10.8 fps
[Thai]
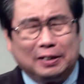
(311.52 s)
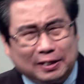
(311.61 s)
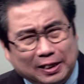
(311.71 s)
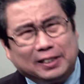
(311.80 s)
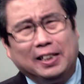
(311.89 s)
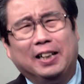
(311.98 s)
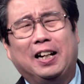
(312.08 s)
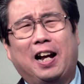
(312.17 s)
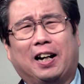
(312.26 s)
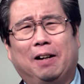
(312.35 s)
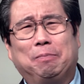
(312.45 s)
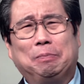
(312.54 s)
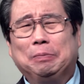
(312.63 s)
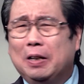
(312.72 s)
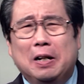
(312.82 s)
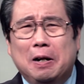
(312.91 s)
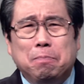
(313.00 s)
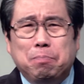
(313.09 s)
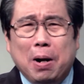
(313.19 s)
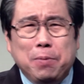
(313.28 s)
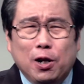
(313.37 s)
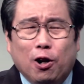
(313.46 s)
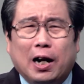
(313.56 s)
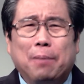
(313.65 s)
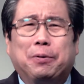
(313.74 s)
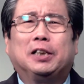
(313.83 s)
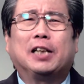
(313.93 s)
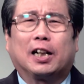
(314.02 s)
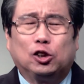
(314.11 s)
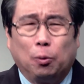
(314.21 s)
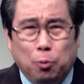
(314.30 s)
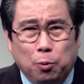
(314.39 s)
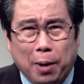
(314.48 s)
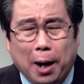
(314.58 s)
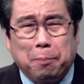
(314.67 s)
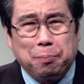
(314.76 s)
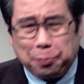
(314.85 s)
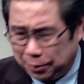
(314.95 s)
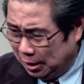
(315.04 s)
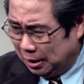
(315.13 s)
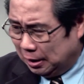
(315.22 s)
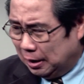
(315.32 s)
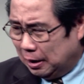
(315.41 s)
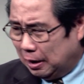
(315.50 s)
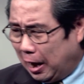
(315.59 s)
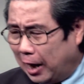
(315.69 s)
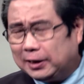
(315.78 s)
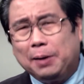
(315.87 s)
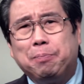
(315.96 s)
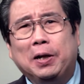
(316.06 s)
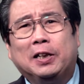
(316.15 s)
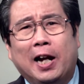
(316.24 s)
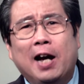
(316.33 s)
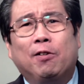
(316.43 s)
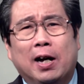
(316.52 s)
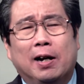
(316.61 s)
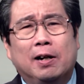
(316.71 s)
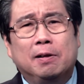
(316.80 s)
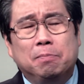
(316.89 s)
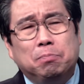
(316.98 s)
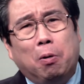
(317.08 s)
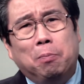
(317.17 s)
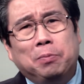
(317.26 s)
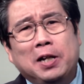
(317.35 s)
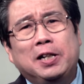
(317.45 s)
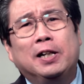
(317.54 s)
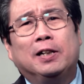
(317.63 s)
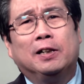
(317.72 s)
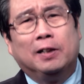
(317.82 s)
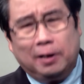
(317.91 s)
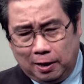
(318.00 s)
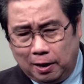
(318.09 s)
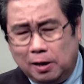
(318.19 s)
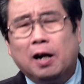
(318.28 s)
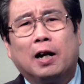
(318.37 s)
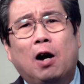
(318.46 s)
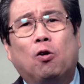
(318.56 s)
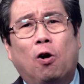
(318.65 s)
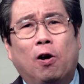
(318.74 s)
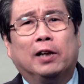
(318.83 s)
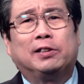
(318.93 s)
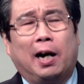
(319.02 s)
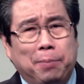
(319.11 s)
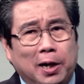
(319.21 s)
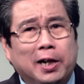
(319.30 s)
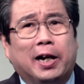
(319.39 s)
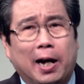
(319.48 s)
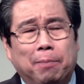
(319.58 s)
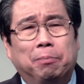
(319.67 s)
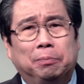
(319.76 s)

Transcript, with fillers: คิสเสียนที่รักครับ ไม่มีหรอกครับคิดจักที่สมบูรณ์แบบ หลายสิบปีที่แล้วเนี่ย ผมได้ยินเรื่องเล่าของอาจารย์บิลลี่แกรม